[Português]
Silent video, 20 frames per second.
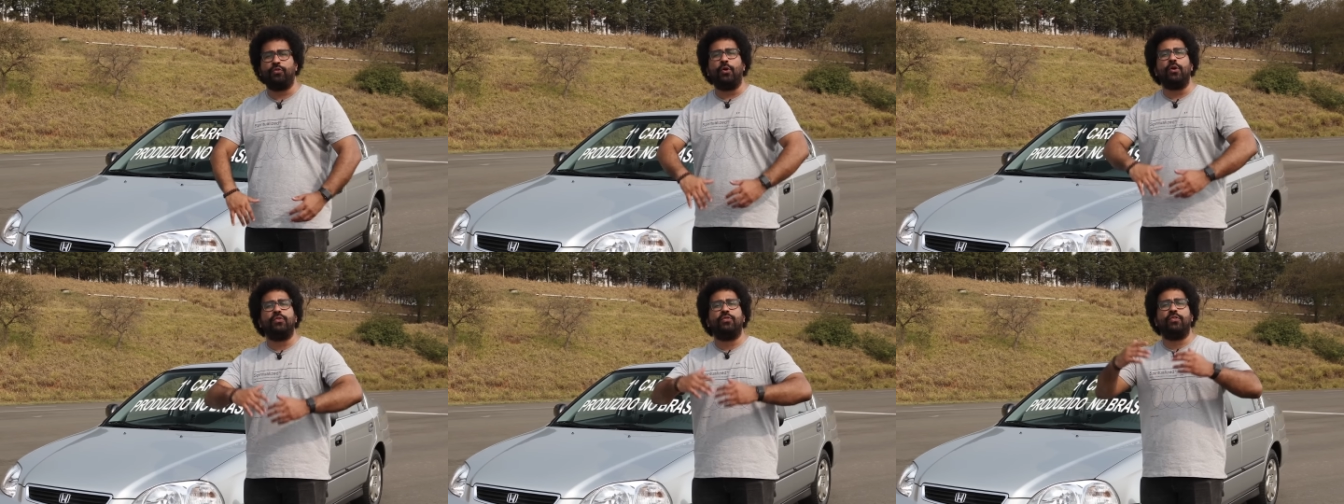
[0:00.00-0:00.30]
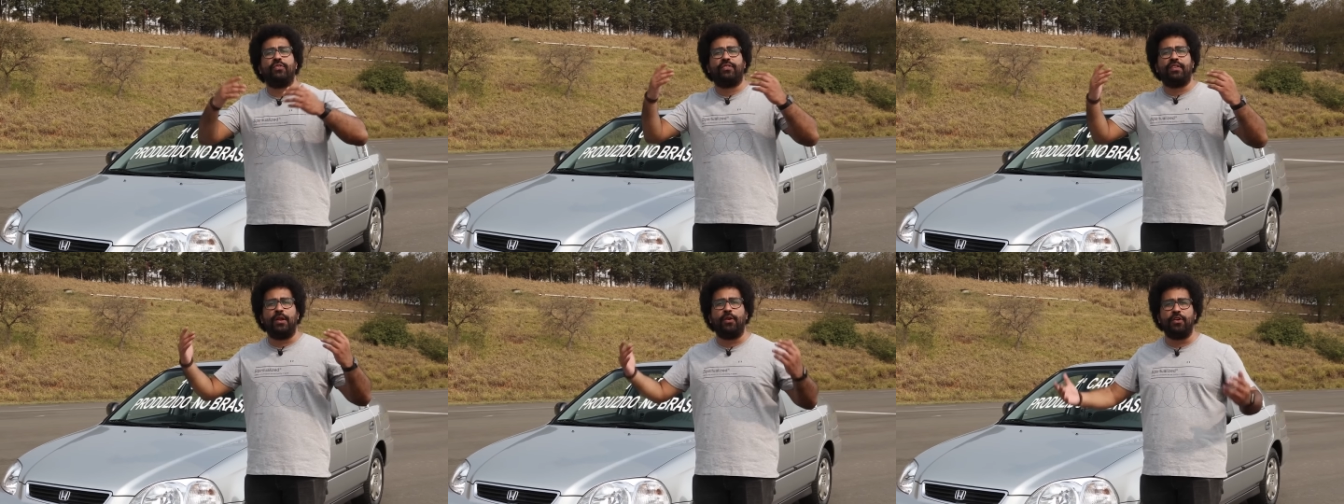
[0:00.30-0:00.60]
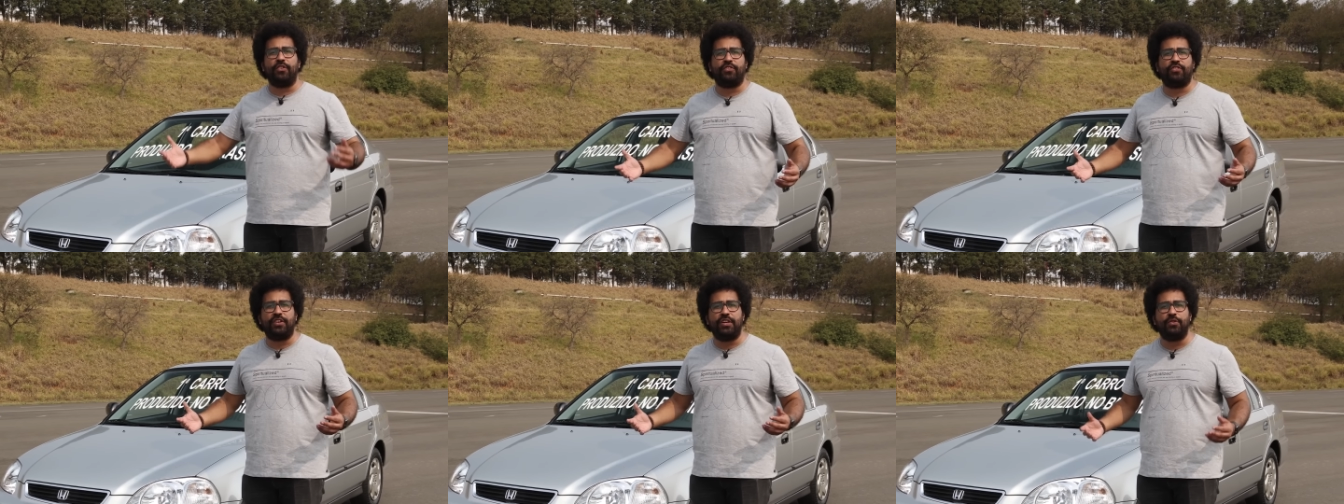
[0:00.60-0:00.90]
todos os
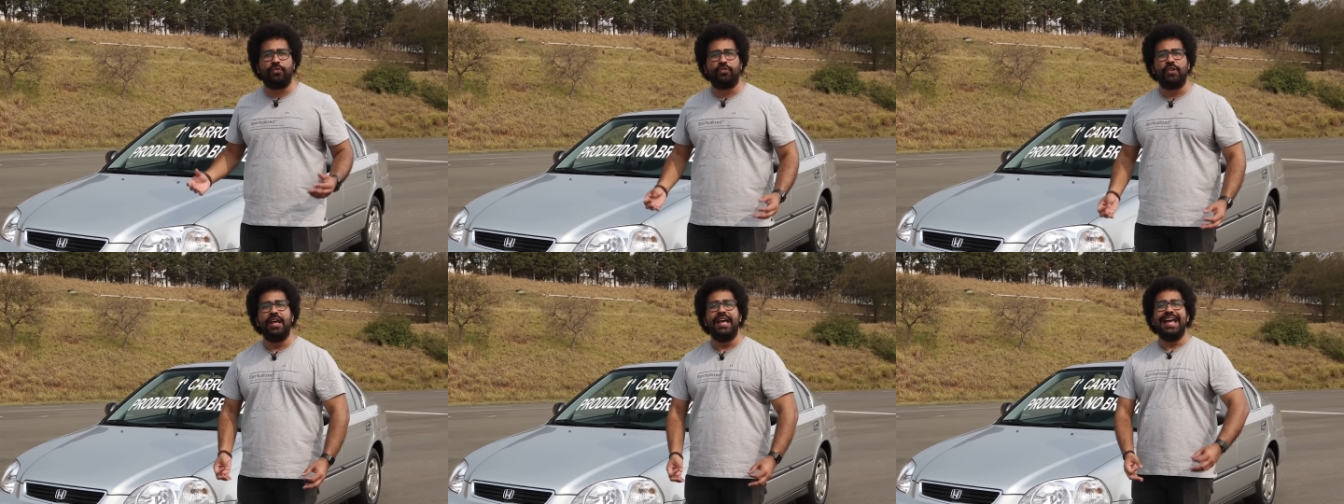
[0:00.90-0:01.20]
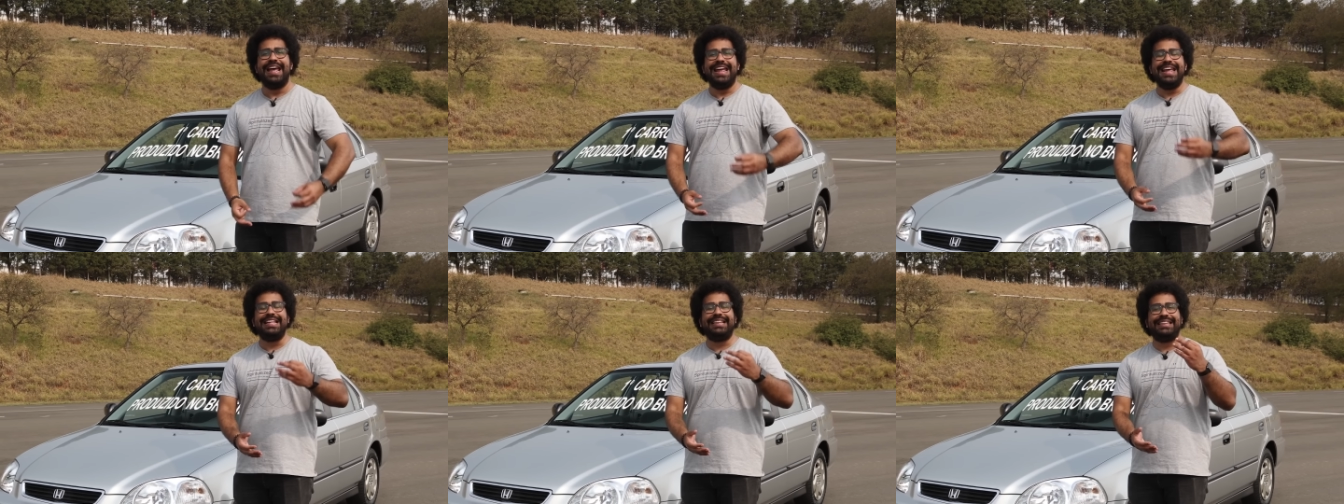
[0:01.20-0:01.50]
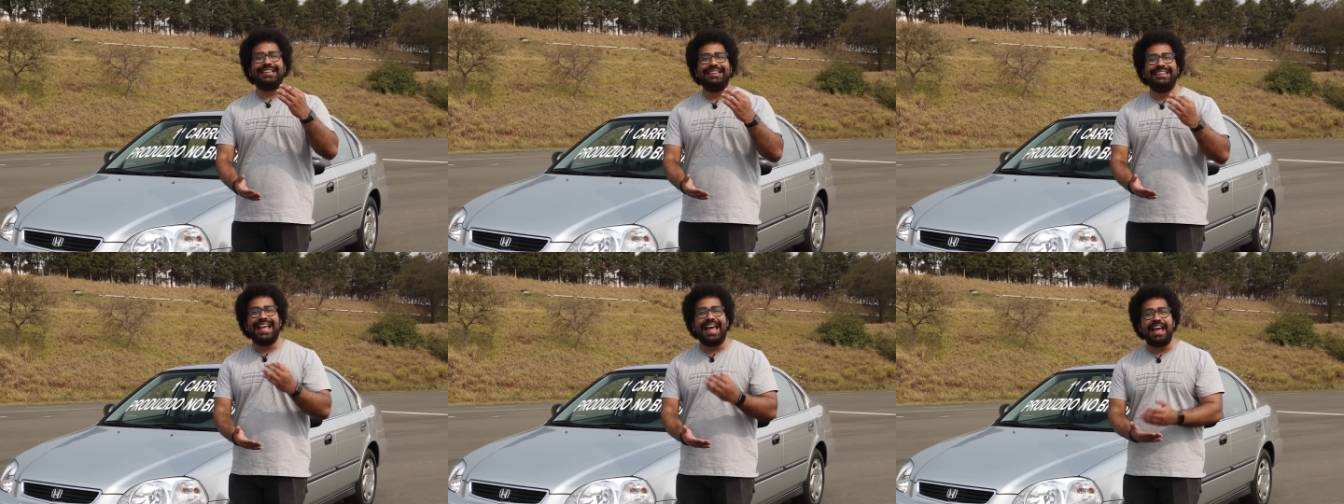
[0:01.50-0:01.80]
elogios
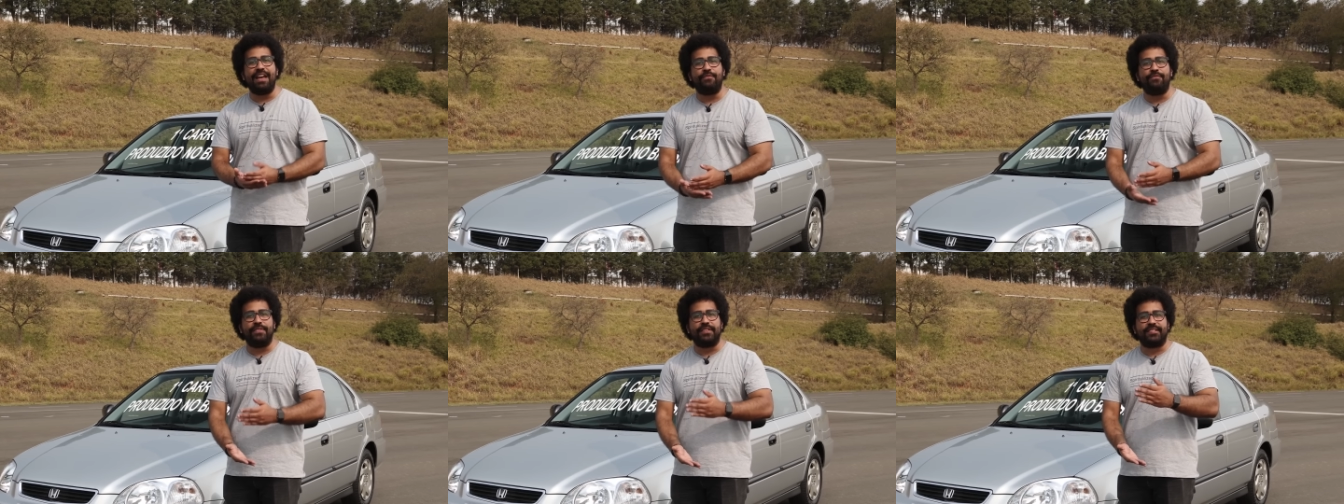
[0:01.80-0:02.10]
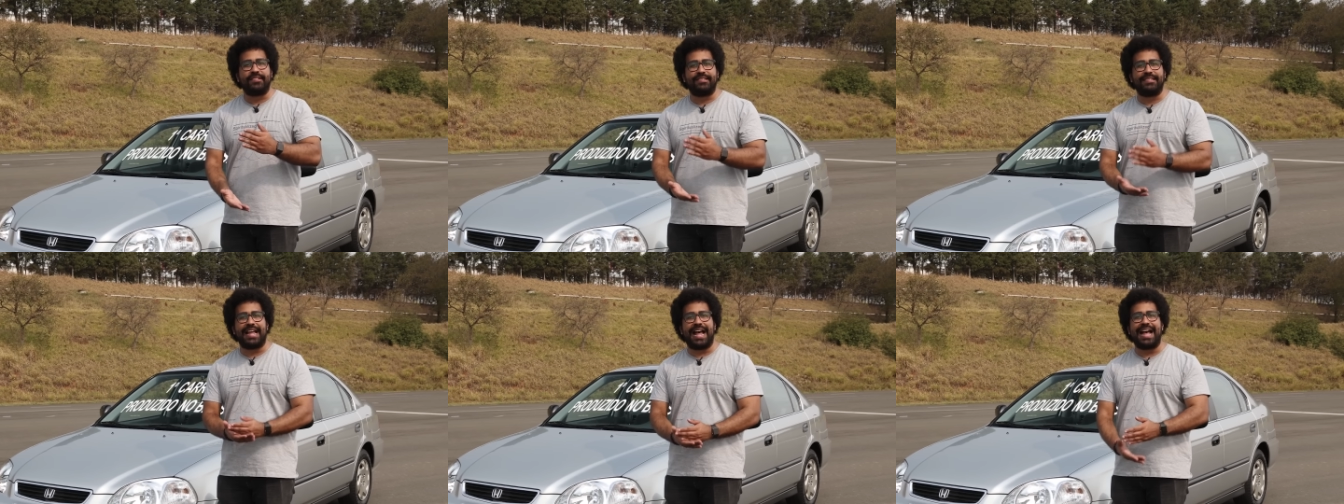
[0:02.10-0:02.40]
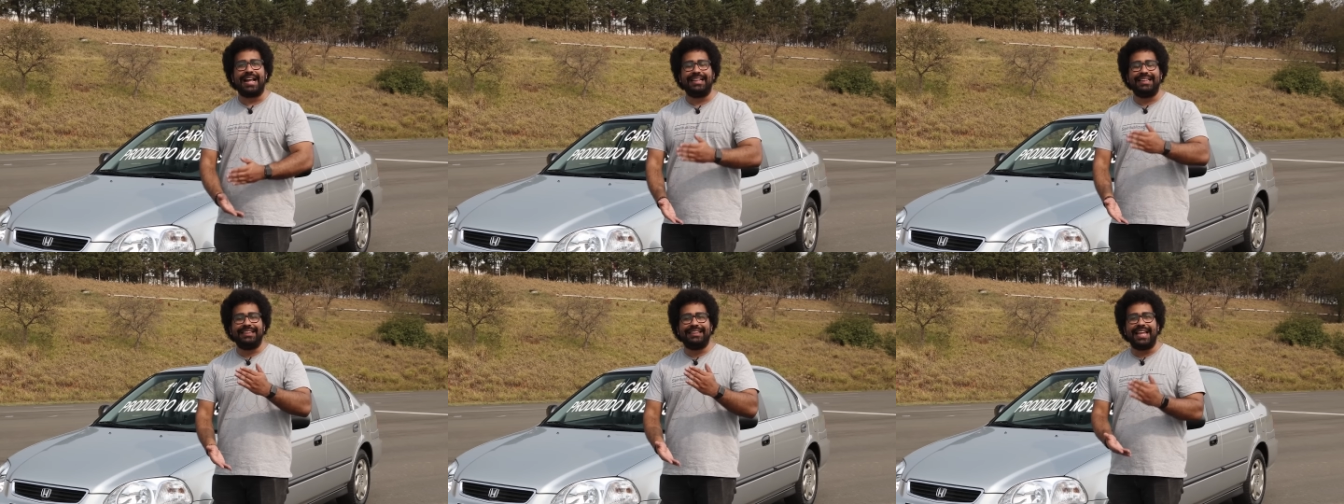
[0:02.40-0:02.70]
e deve
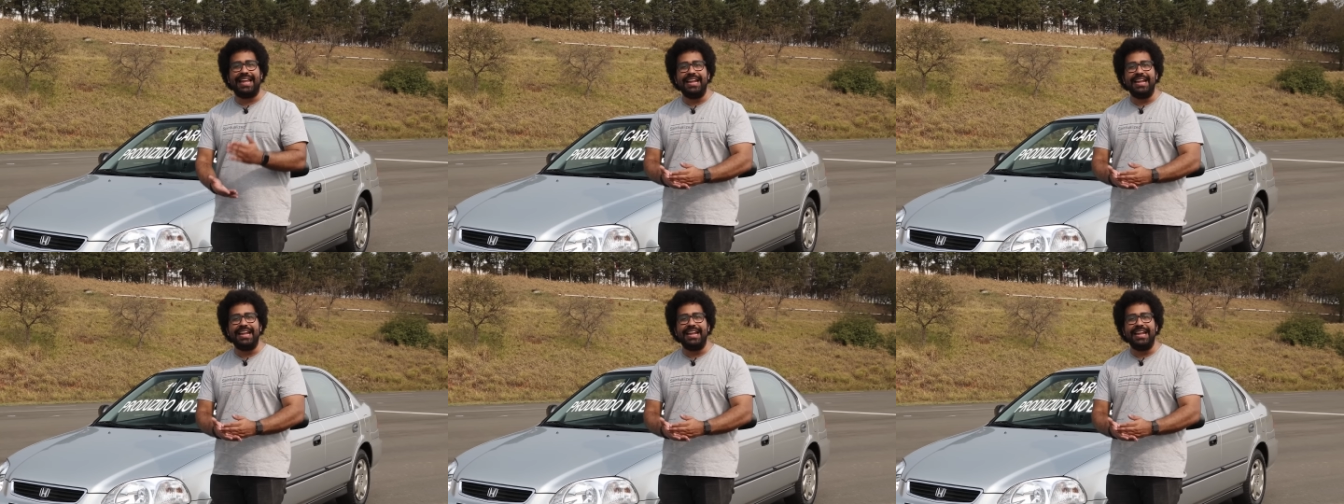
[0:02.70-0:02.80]
estar,